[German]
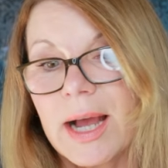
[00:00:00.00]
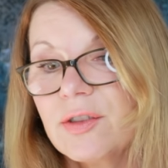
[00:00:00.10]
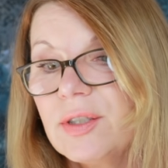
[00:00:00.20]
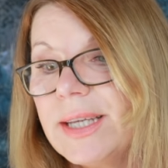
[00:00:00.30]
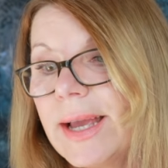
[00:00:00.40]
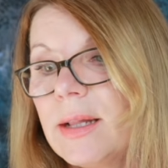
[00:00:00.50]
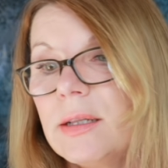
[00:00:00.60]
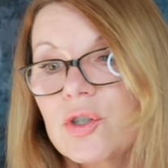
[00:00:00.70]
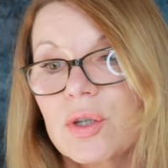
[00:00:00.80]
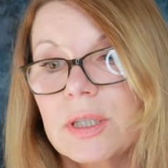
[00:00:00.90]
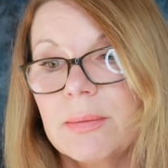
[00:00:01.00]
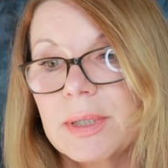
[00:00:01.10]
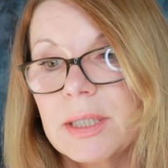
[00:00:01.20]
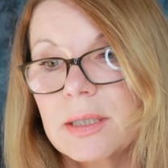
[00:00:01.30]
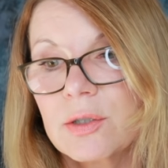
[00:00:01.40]
Also die L schrieb
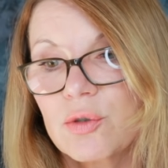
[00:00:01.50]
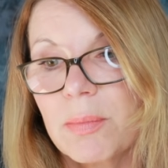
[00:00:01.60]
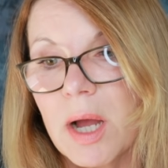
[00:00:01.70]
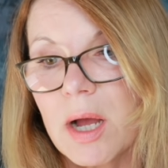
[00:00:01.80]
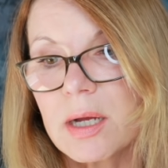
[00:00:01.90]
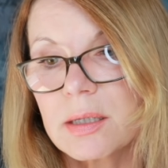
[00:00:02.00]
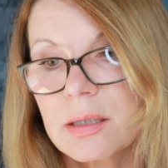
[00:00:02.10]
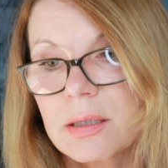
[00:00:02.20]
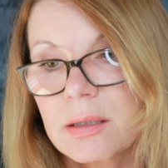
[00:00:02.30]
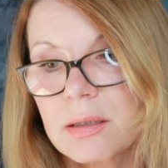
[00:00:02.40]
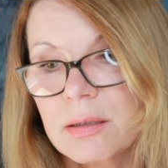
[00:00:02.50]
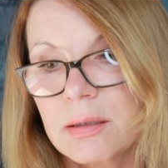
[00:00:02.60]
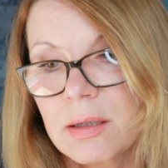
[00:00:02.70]
Riesenspaß,